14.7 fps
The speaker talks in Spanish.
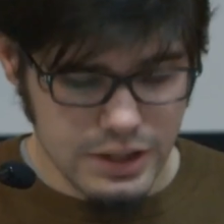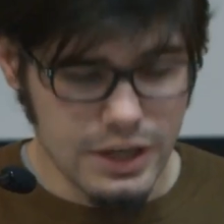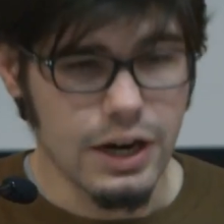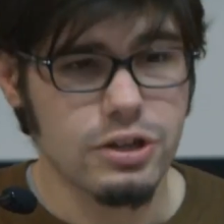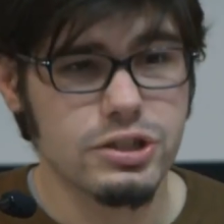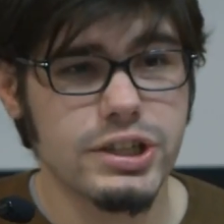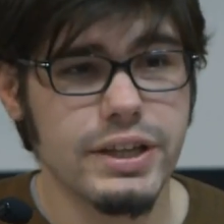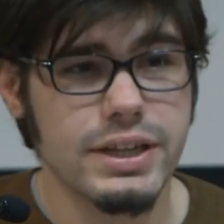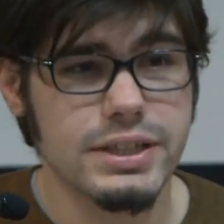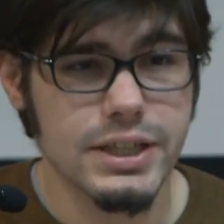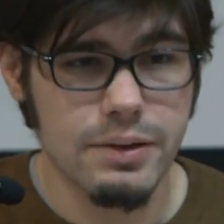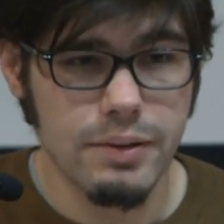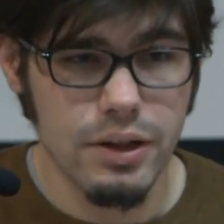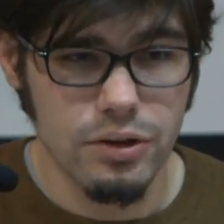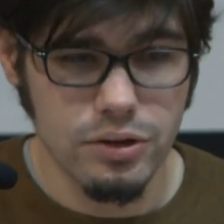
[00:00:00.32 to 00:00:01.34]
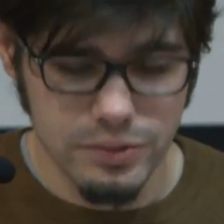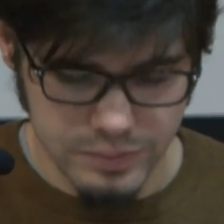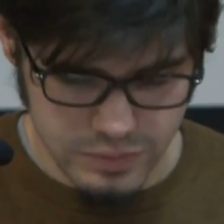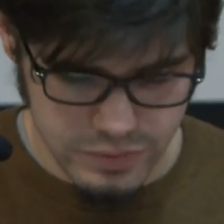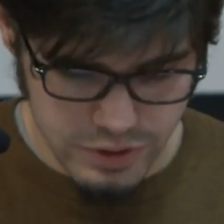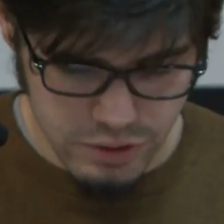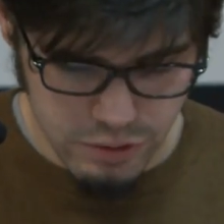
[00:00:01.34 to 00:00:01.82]
La noche del sábado,
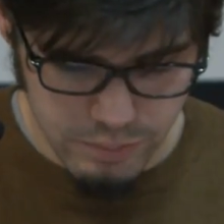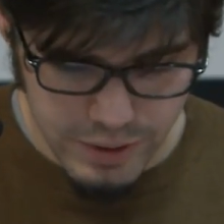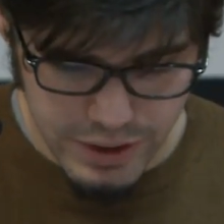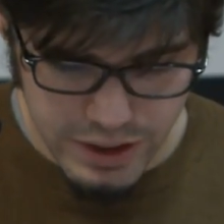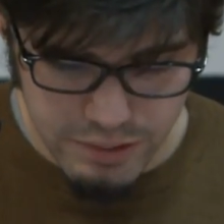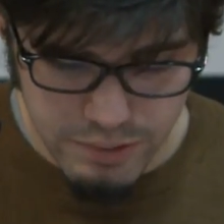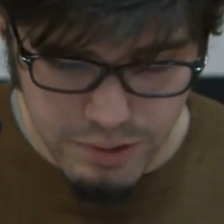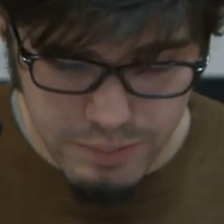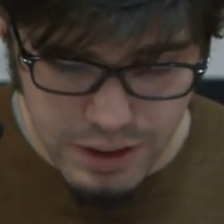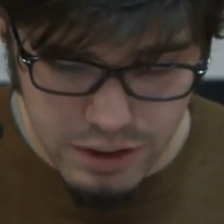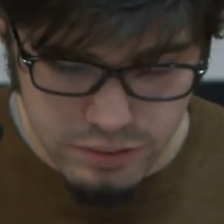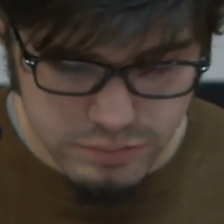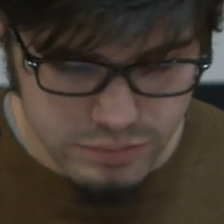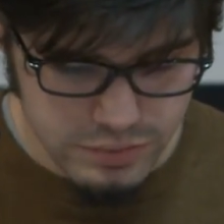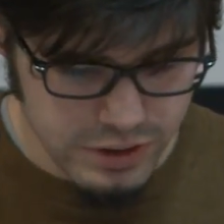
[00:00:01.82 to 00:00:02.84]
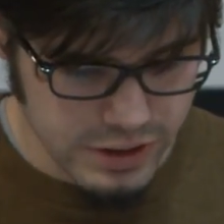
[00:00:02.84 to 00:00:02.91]
en un bar de Bilbao,